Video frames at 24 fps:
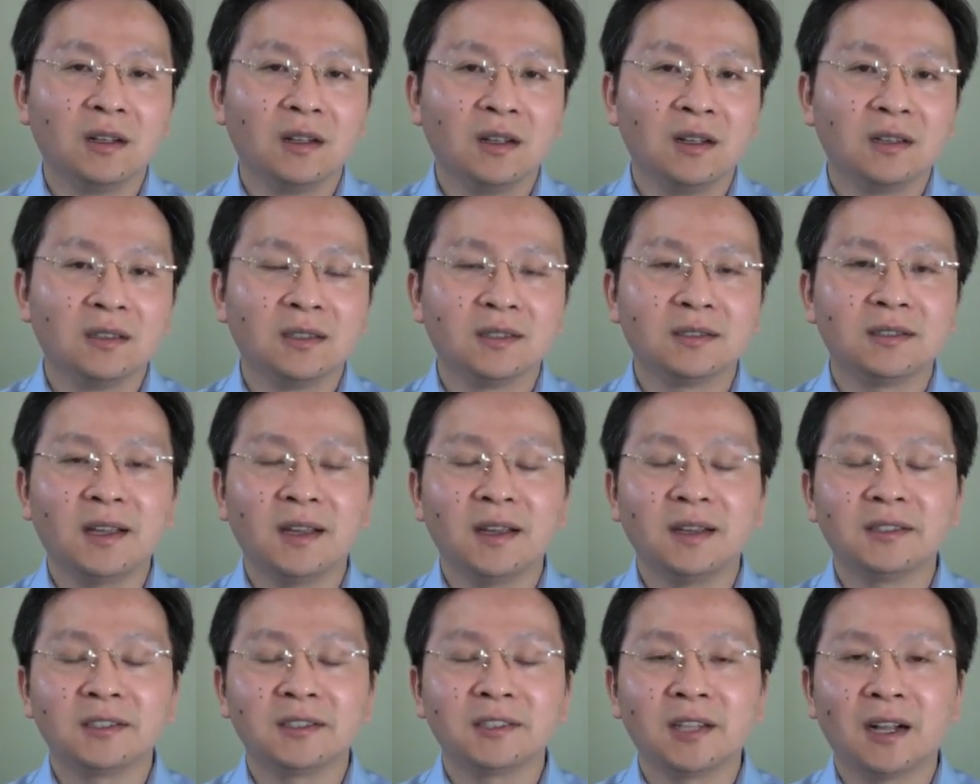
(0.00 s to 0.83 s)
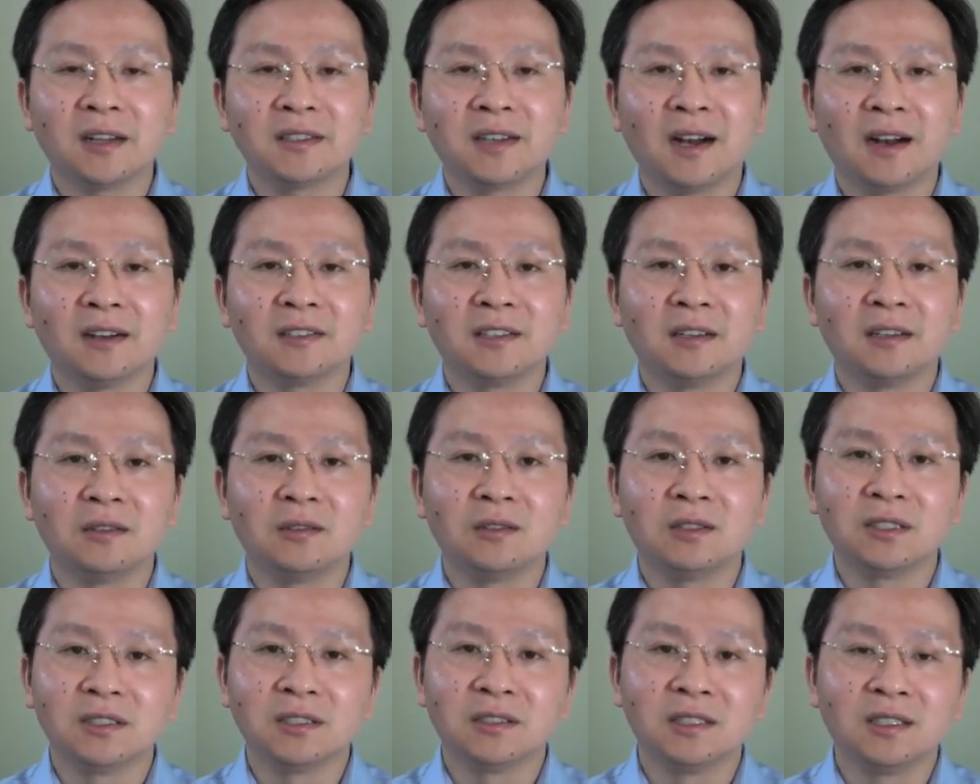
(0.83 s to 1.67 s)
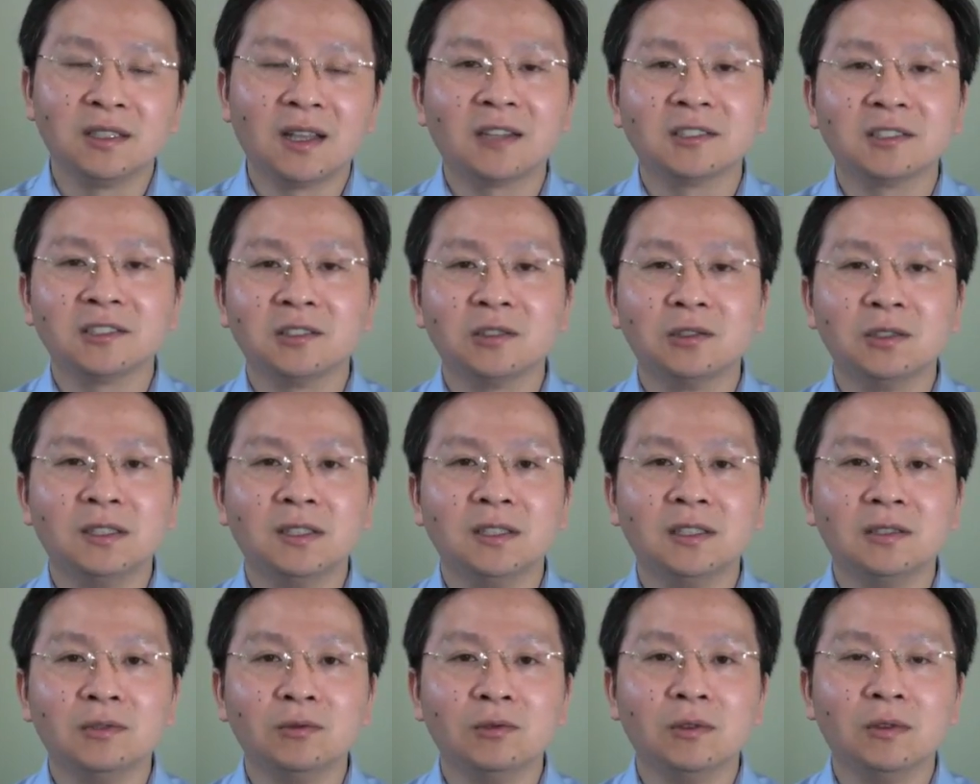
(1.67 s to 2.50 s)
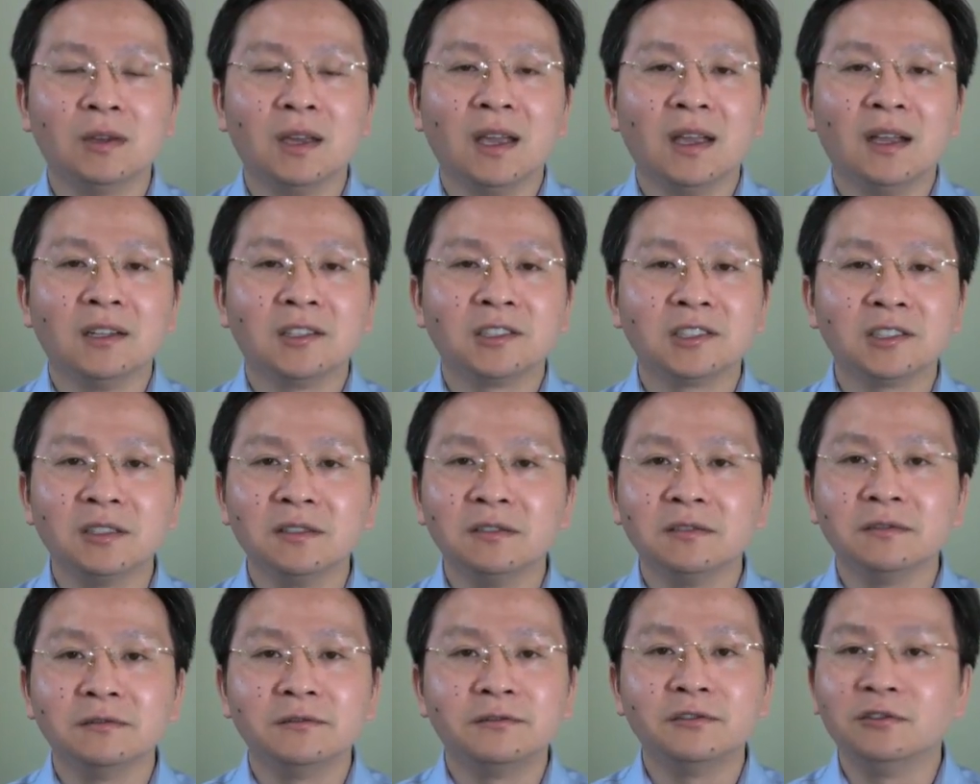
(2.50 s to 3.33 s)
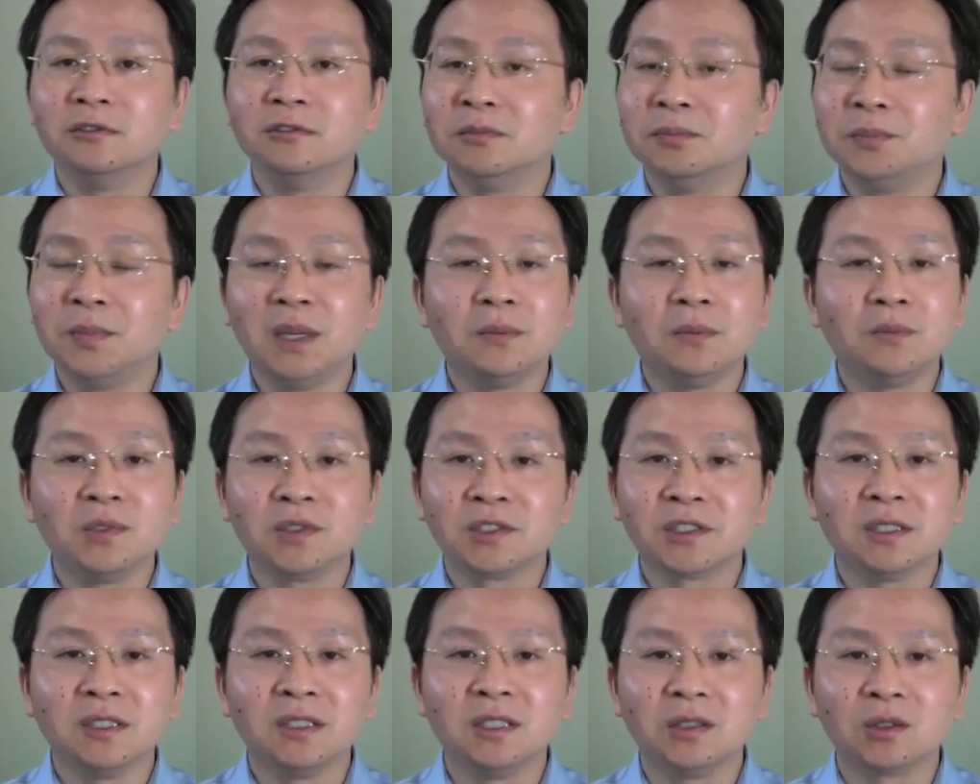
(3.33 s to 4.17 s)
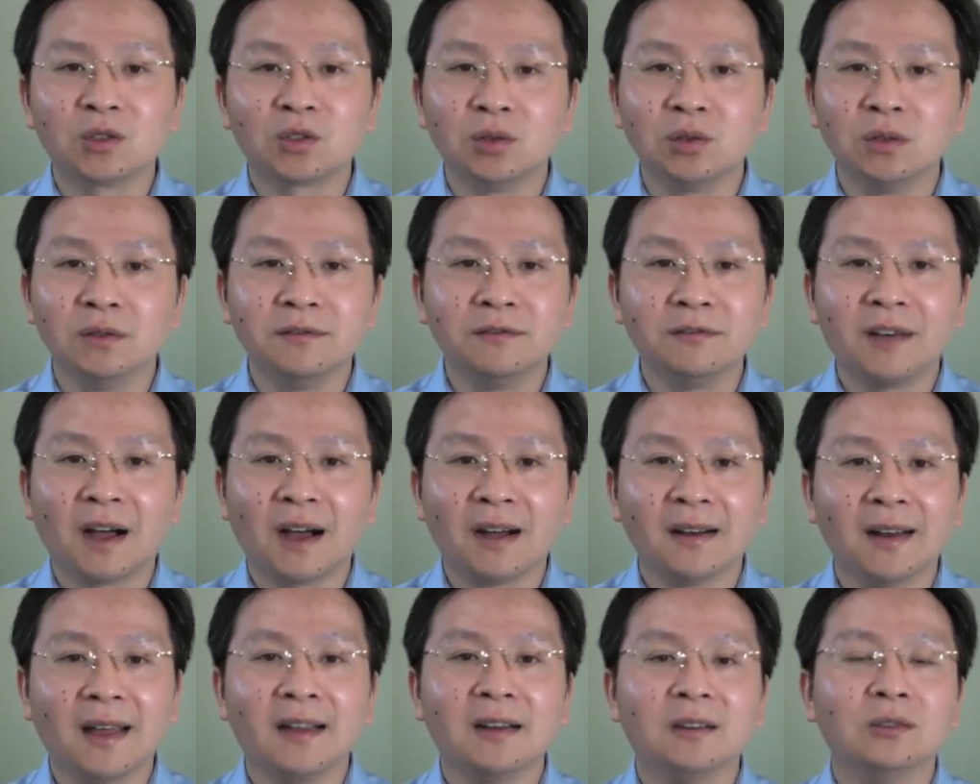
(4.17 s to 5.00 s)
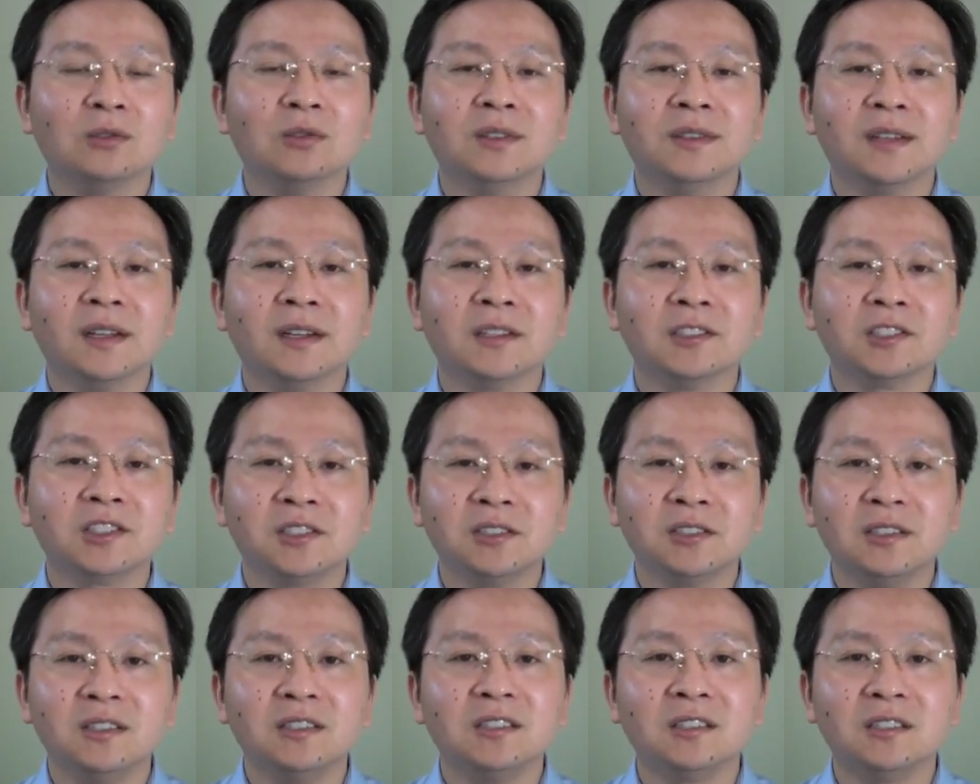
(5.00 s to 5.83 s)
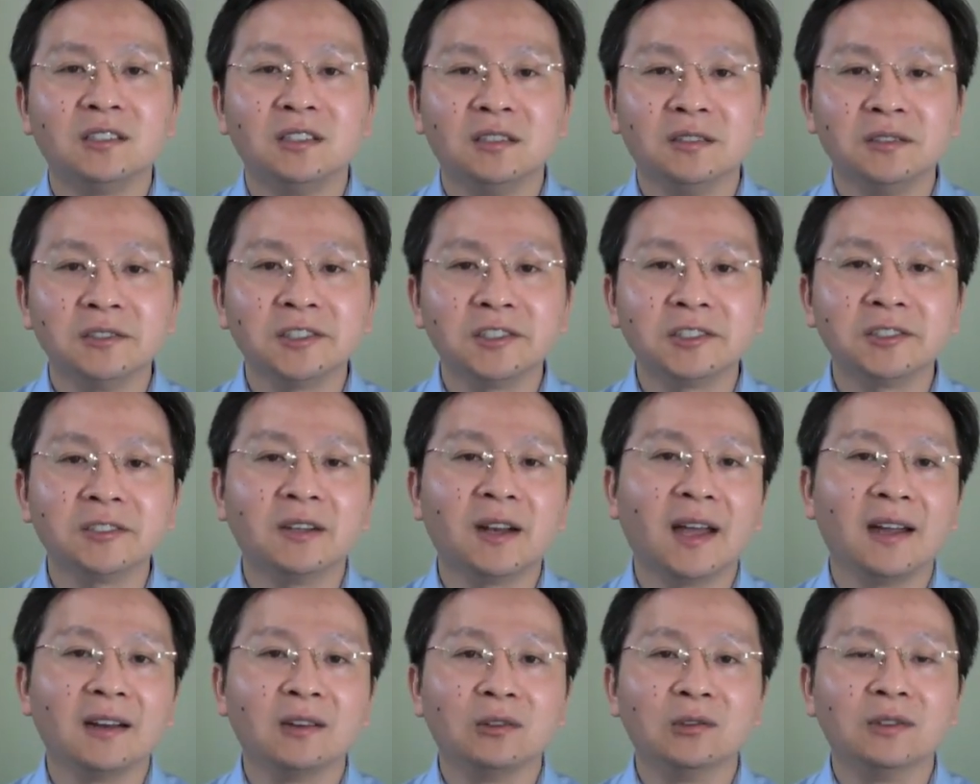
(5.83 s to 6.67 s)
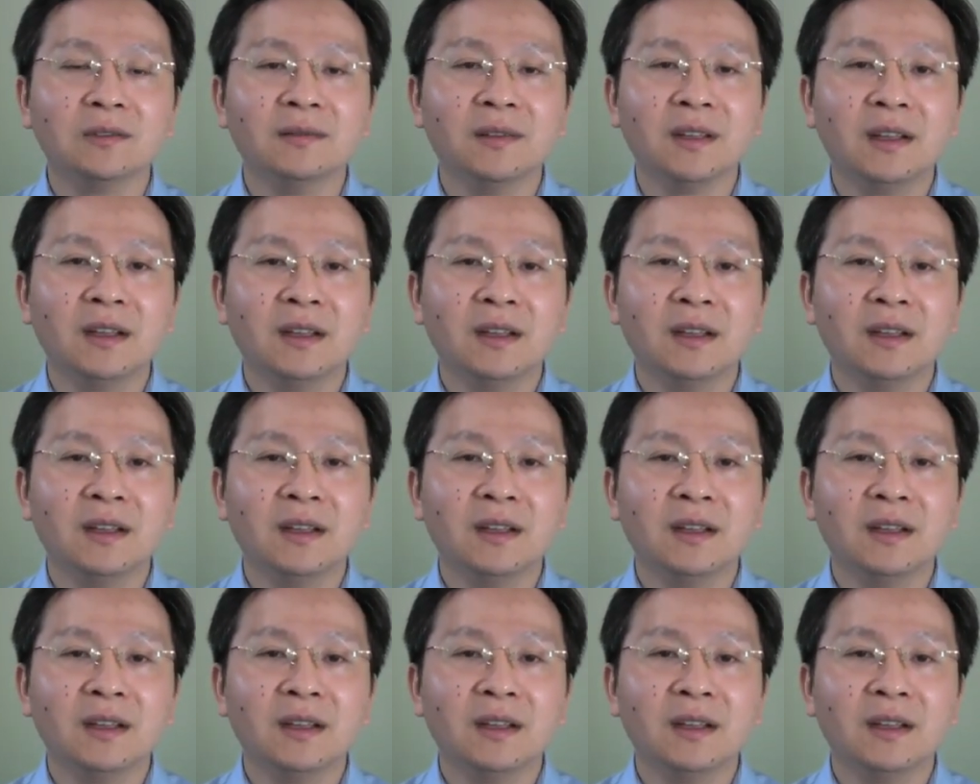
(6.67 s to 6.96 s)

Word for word: 而在商场上或者其他社会领域，胜负并不是以存亡来论的，是以形式来论。